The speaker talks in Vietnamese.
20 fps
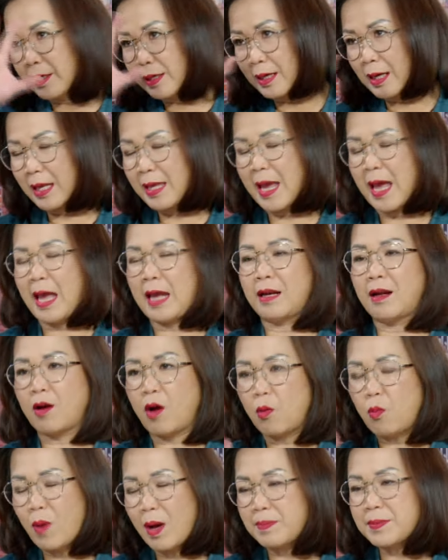cái nhà hàng đó có
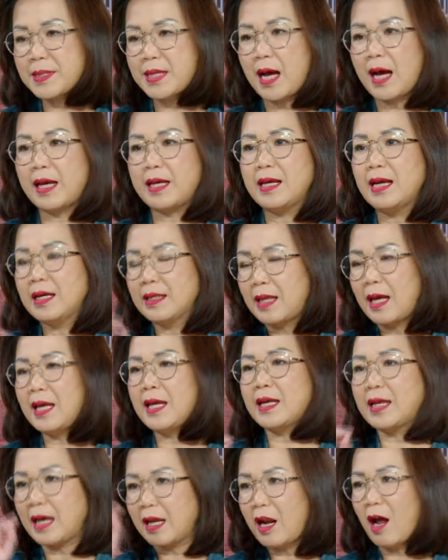website thì
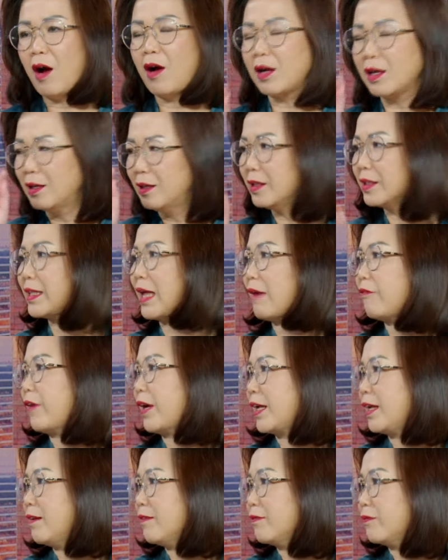cái đó người ta
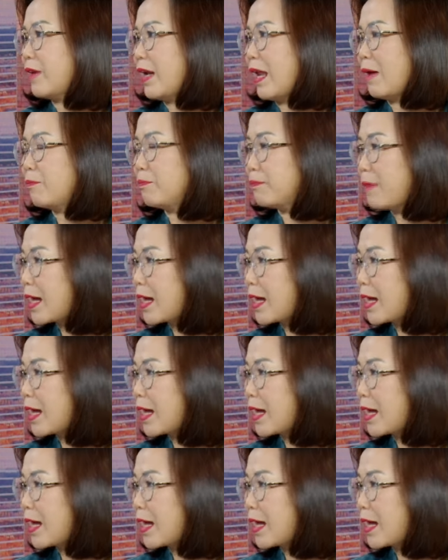phải làm